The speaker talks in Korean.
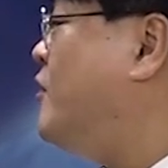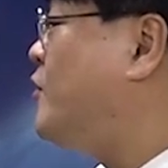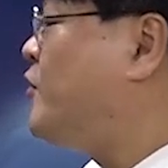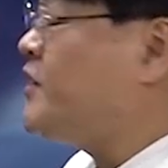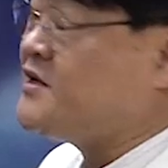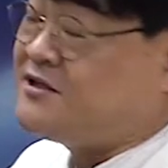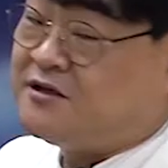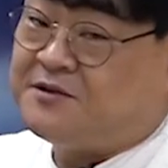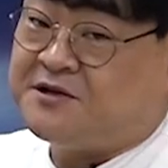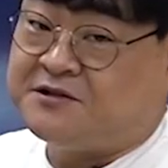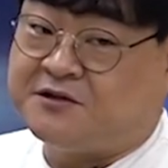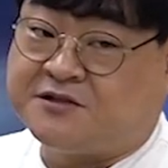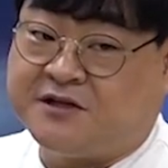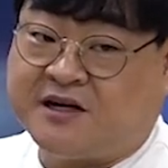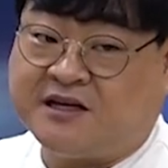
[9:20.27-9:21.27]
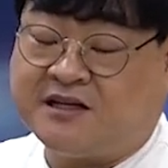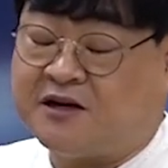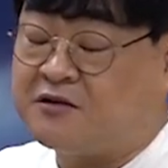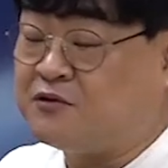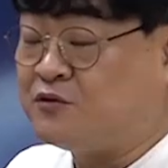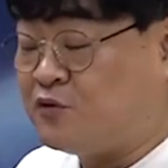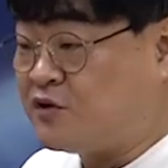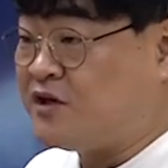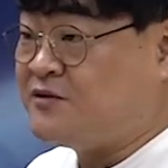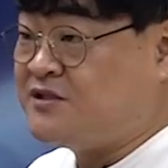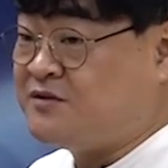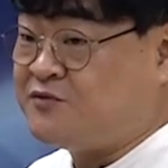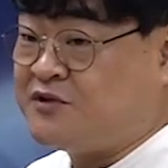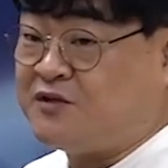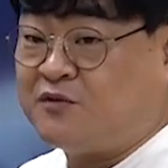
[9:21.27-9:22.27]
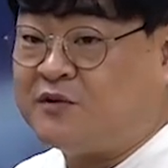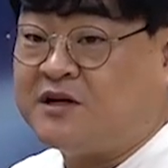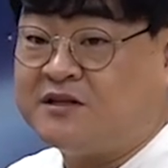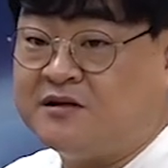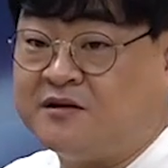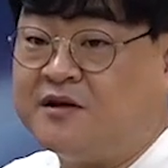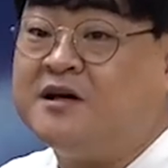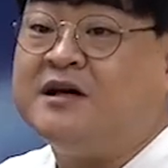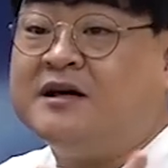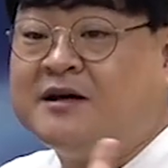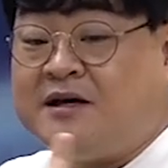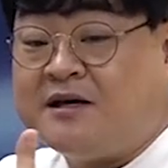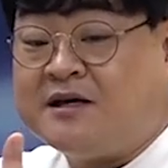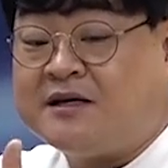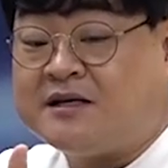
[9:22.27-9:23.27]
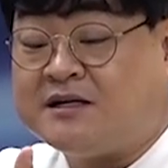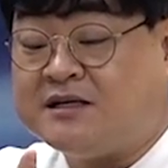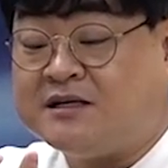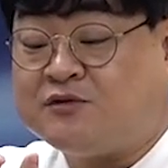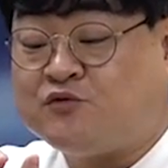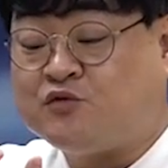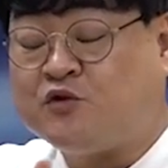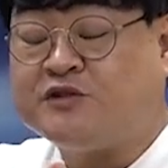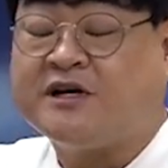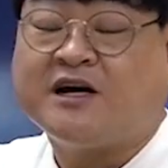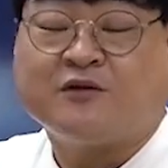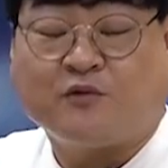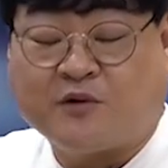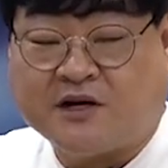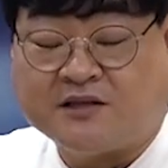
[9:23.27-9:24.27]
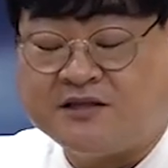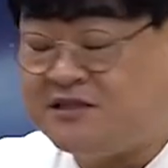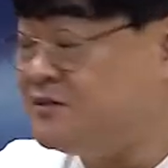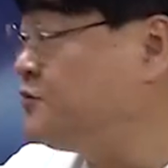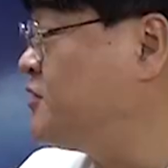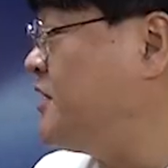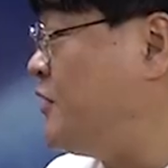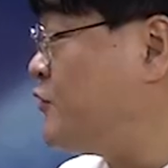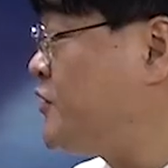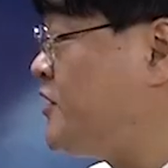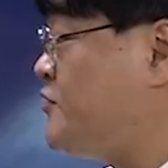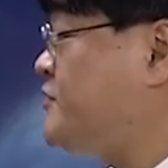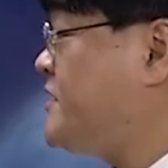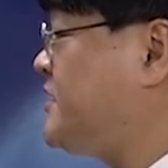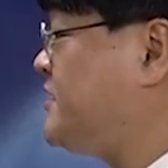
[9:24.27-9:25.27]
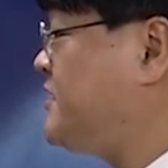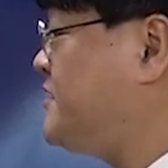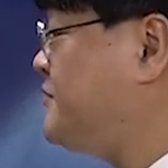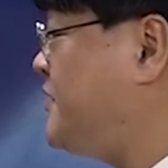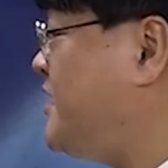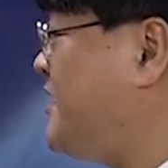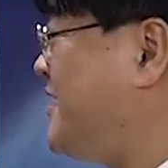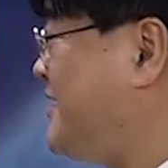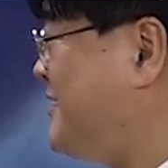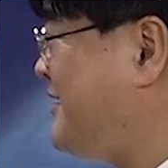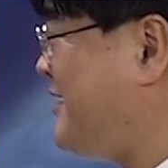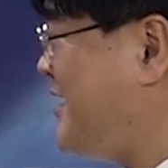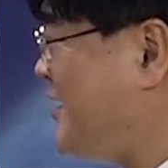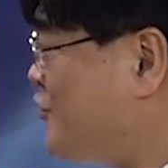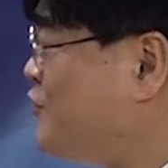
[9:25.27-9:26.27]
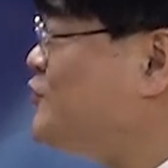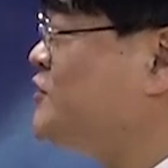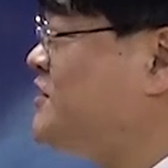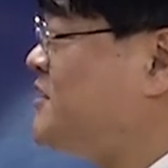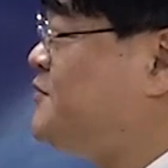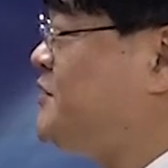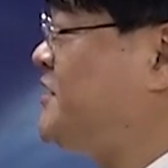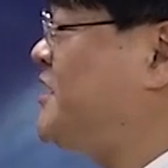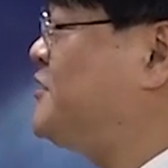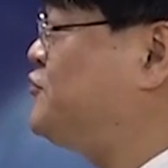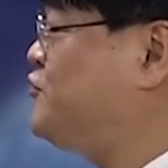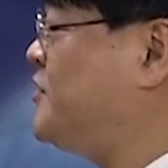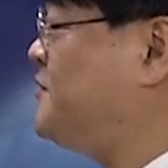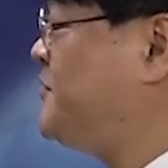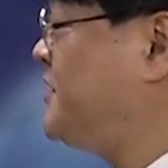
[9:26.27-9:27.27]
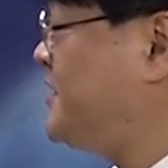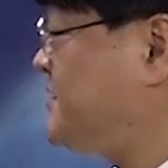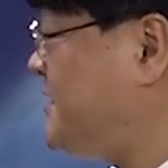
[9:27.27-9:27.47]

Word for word: 올해 시험에서도 저희가 다뤘던 독해 지문이 똑같은 그 소재가 똑같은 지문도 나오는 경우가 있기 때문에 계속 문제를 풀이 되게 중요합니다.